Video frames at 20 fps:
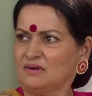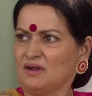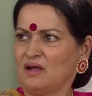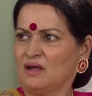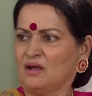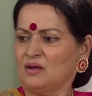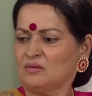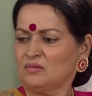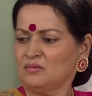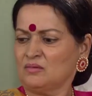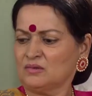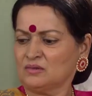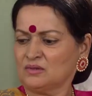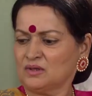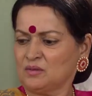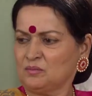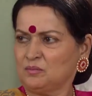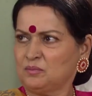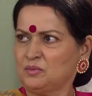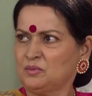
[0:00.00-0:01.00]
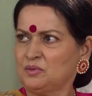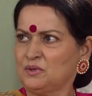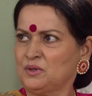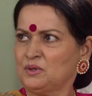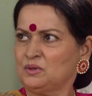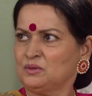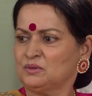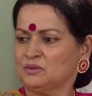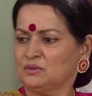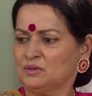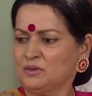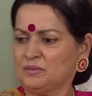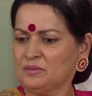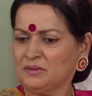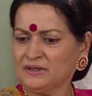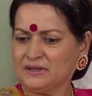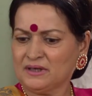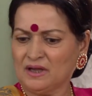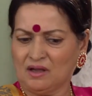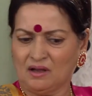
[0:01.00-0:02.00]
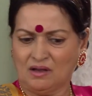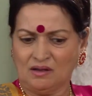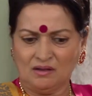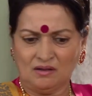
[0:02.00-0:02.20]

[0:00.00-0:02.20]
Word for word: नाव को चप्पू ही होता है बेटा